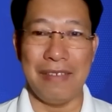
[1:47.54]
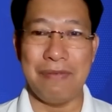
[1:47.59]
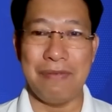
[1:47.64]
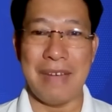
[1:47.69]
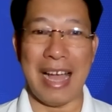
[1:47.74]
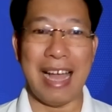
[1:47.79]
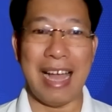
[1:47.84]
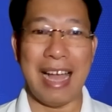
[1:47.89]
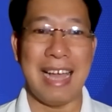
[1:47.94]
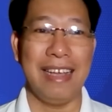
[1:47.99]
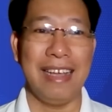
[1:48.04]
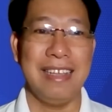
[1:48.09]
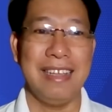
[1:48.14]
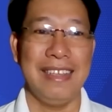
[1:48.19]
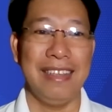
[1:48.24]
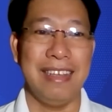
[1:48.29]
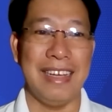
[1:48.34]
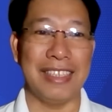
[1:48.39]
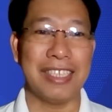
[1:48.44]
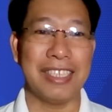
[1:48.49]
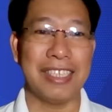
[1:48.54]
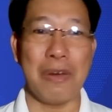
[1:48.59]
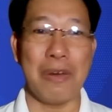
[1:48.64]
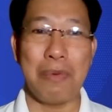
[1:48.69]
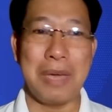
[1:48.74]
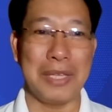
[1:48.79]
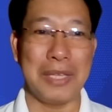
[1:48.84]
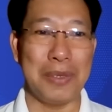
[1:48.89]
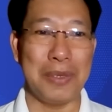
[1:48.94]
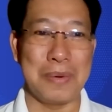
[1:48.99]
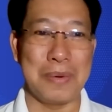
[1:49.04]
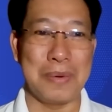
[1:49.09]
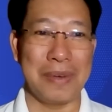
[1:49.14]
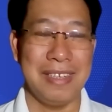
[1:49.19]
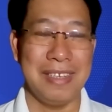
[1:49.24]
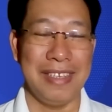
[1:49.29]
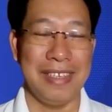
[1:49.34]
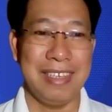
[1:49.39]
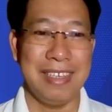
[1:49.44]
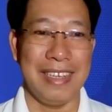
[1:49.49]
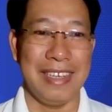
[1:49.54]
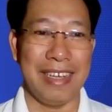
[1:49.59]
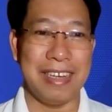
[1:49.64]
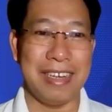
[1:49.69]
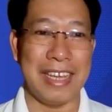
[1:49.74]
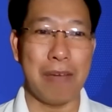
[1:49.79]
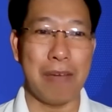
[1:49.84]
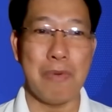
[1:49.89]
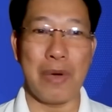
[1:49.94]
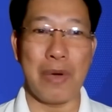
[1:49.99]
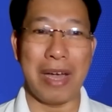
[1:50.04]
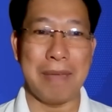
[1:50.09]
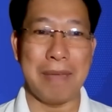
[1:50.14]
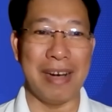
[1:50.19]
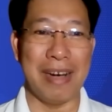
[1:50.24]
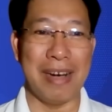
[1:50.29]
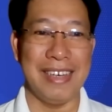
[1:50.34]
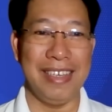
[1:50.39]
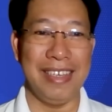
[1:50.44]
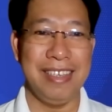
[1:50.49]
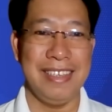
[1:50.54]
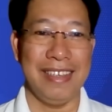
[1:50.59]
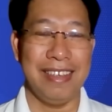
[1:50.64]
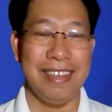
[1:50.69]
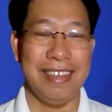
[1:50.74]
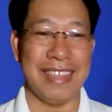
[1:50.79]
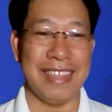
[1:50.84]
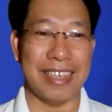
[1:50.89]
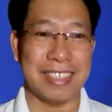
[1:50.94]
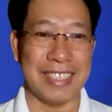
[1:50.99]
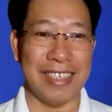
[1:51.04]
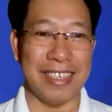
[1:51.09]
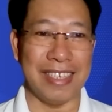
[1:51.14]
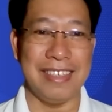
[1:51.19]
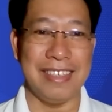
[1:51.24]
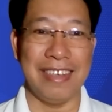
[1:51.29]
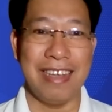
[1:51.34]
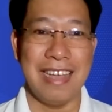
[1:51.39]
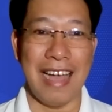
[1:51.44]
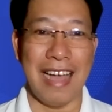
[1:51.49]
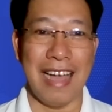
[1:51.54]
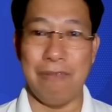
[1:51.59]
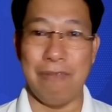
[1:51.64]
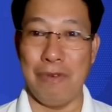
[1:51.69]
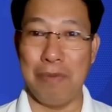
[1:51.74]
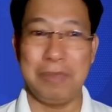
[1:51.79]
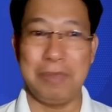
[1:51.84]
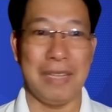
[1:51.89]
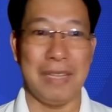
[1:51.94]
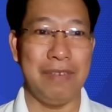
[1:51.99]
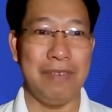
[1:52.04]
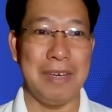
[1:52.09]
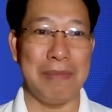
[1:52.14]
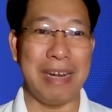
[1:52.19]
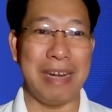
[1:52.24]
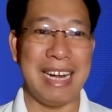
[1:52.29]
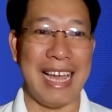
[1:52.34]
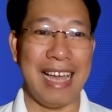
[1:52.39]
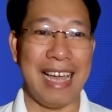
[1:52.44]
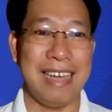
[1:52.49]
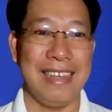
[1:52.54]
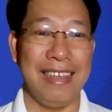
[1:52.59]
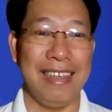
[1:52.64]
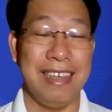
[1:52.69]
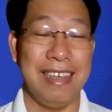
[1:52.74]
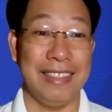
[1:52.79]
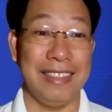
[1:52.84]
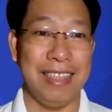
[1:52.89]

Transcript: Và à, rất đỗi quen thuộc, để có một ngày mới thật sự hạnh phúc, thịnh vượng, bình an,